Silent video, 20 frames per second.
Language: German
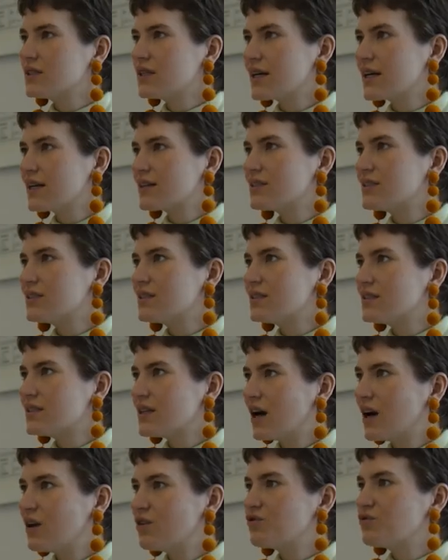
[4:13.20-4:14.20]
direkt
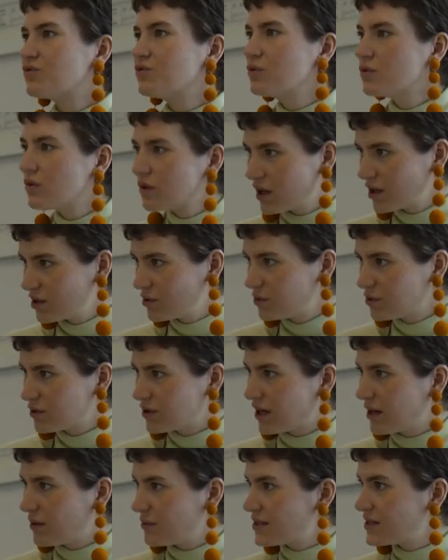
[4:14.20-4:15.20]
digitale Führung
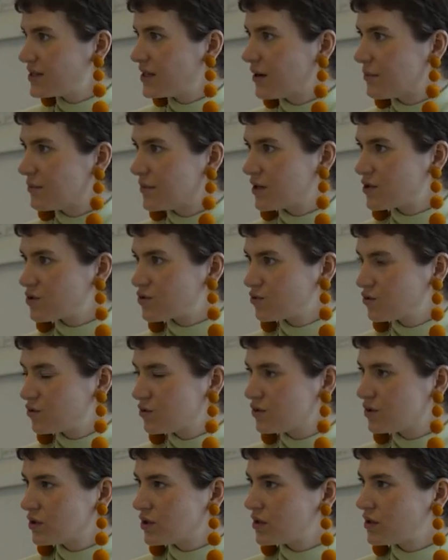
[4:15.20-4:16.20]
angeboten, aber Sie haben ja
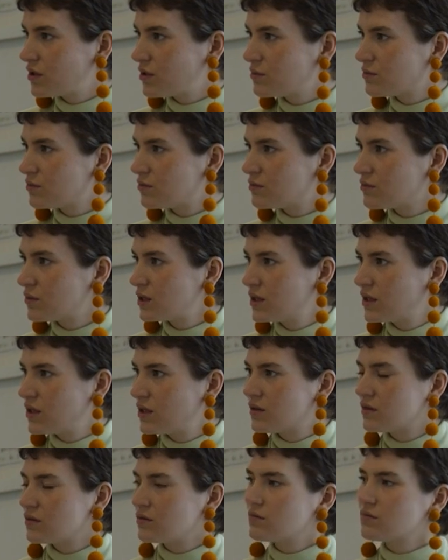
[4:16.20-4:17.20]
schon ähm,
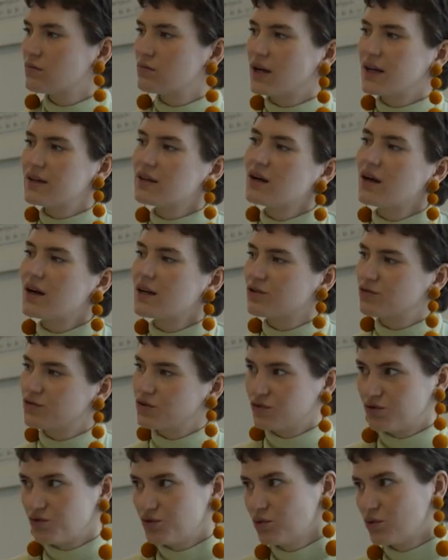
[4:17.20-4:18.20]
andere Arten
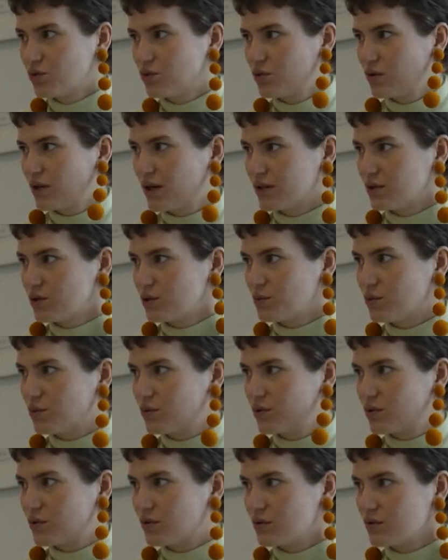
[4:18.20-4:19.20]
von Führungen
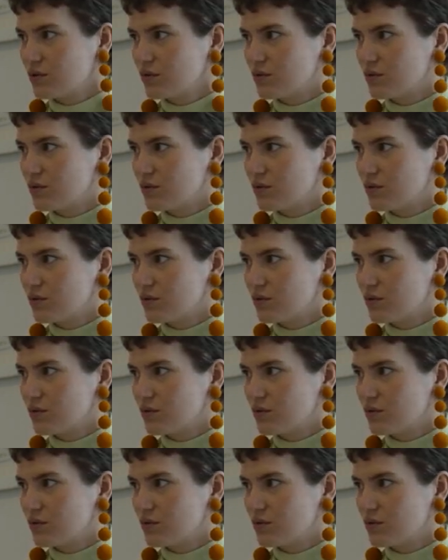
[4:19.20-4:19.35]
angeboten.